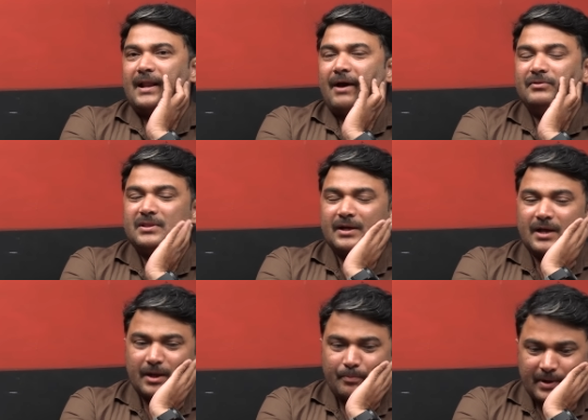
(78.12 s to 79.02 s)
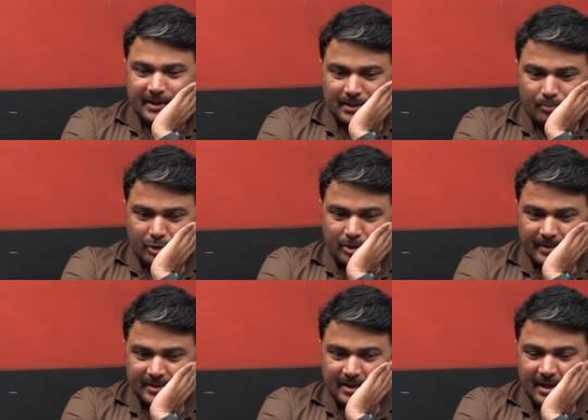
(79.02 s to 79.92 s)
రేవంత్ రెడ్డి గారు ఎప్పుడైతే
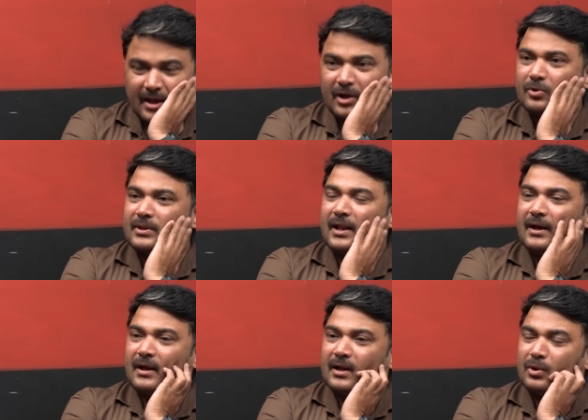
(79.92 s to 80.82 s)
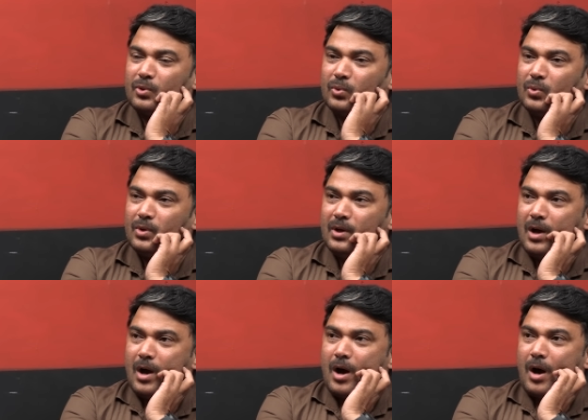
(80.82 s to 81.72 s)
ముఖ్యమంత్రి అయ్యారో తెలంగాణకు
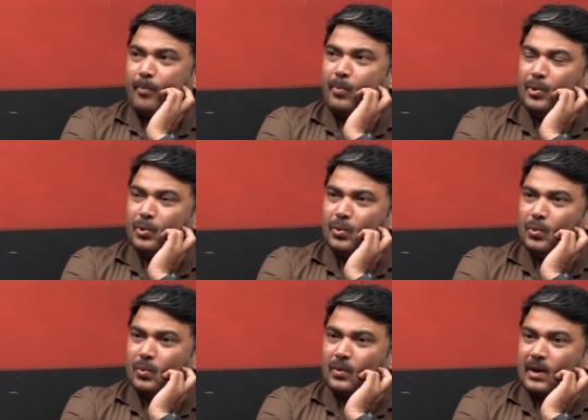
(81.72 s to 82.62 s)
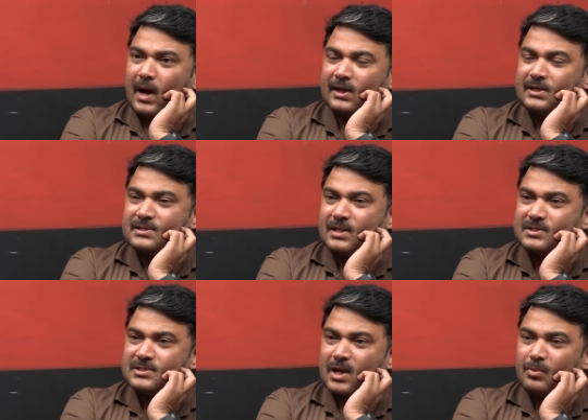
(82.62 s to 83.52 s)
అప్పుడు కాంగ్రెస్
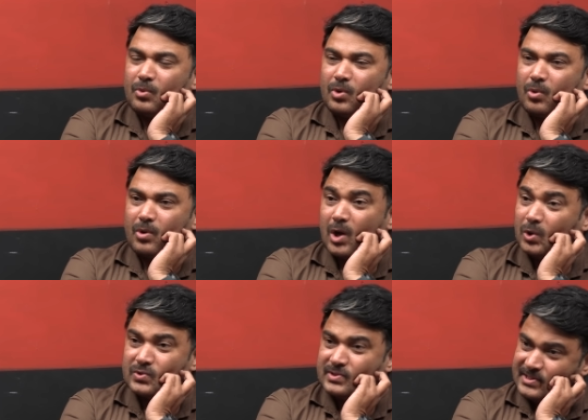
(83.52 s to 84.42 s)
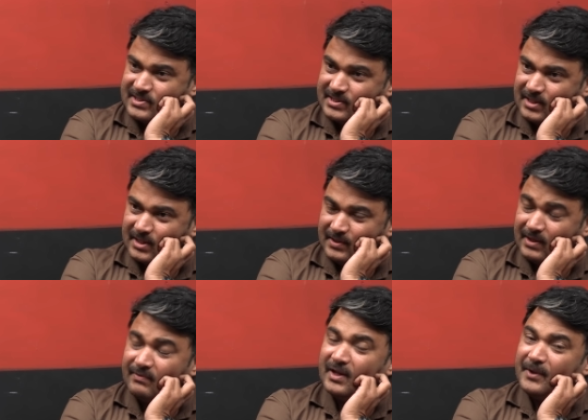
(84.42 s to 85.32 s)
అధిష్టానం కూడా ఒక ఆలోచన చేసిందంట
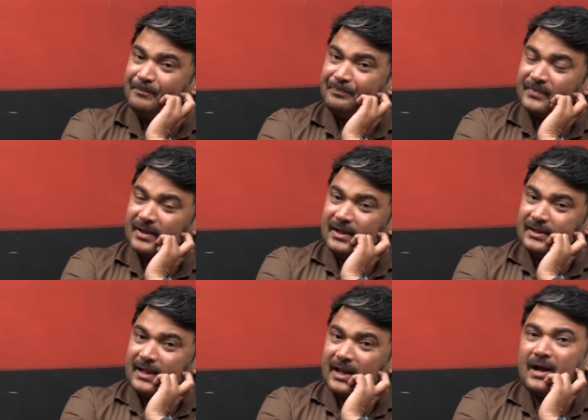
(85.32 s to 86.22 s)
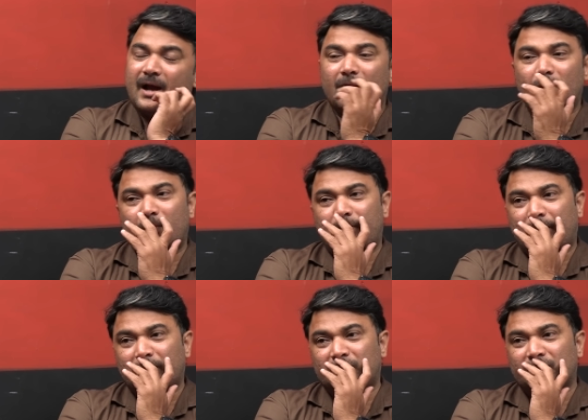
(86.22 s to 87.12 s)
ఏమని తెలంగాణలో
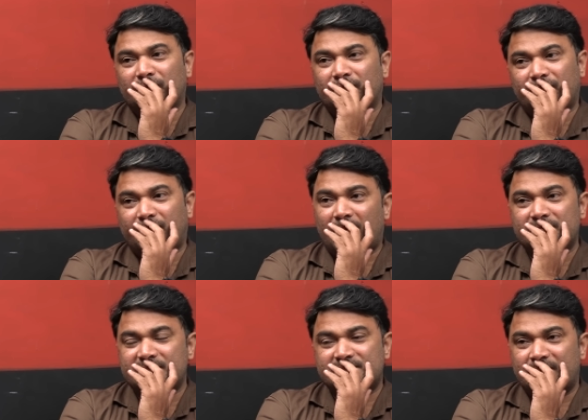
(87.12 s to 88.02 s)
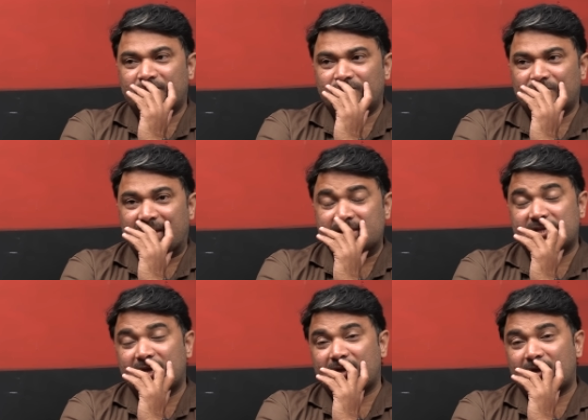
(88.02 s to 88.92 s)
ప్రభుత్వం ఫామ్ చేశాము
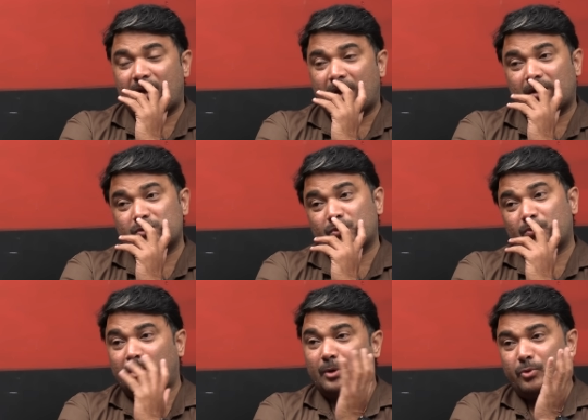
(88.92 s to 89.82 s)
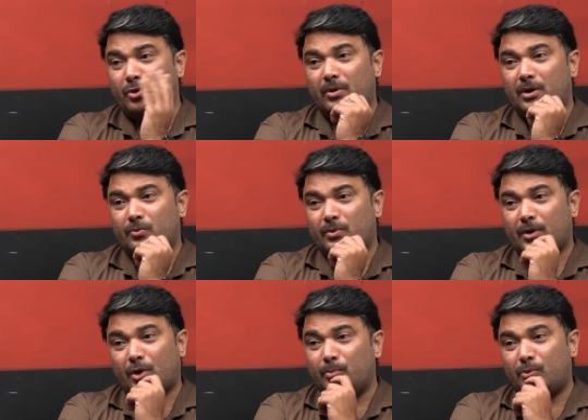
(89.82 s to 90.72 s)
కేసీఆర్ గారిని ఆ రోజు కలుపుకోవాలనుకుంటే
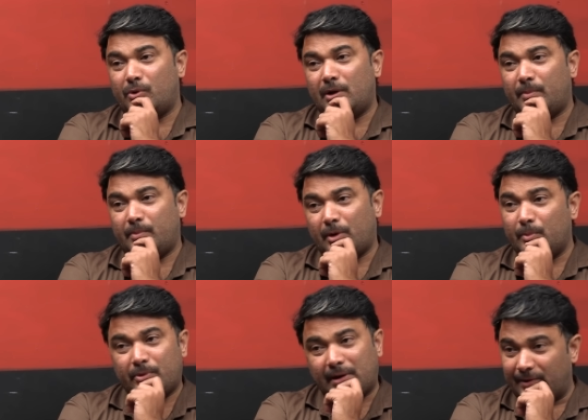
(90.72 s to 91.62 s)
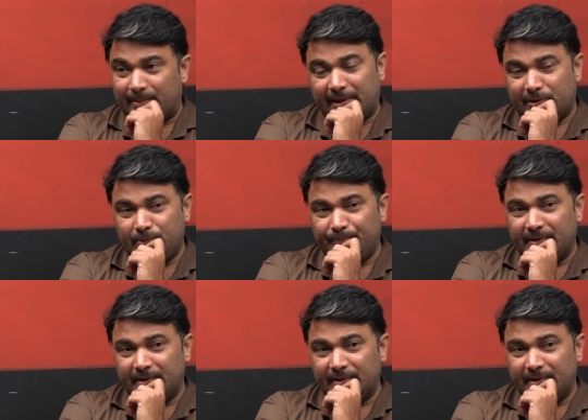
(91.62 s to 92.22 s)
కలుపుకోలే కలుపు కలపలేదు